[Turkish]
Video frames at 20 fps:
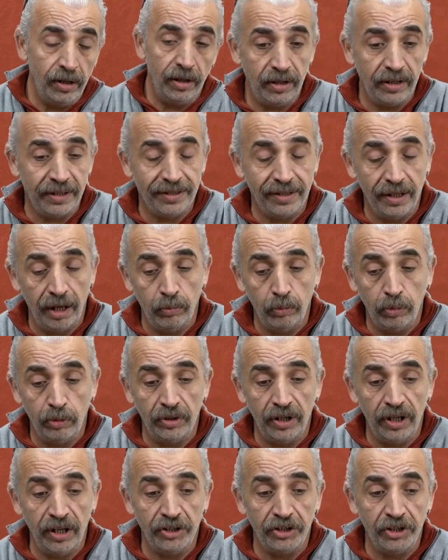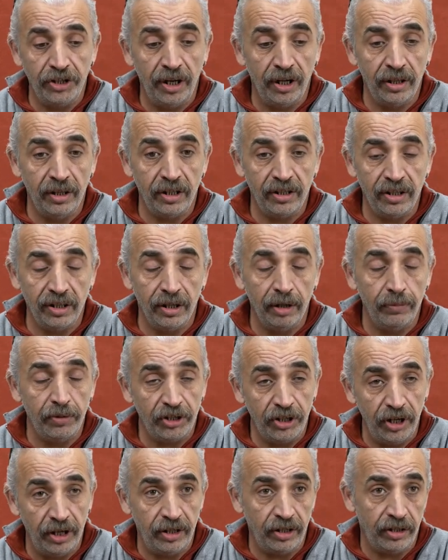İstanbul'da yaşayanlar için tabii
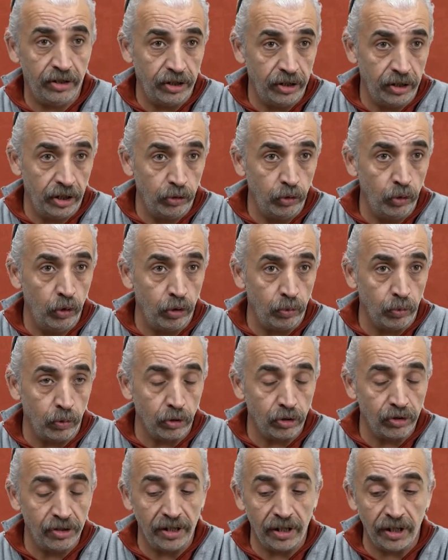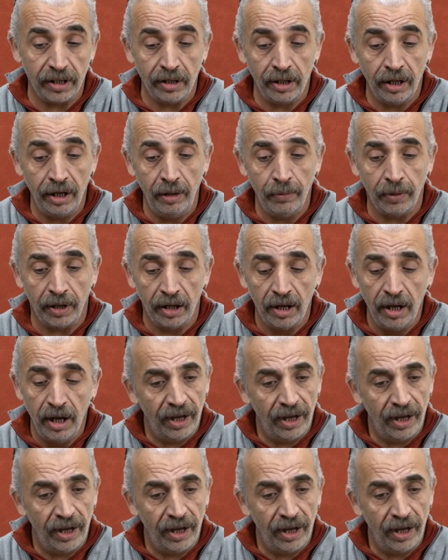şehrin içinde görmüyoruz tilkileri ama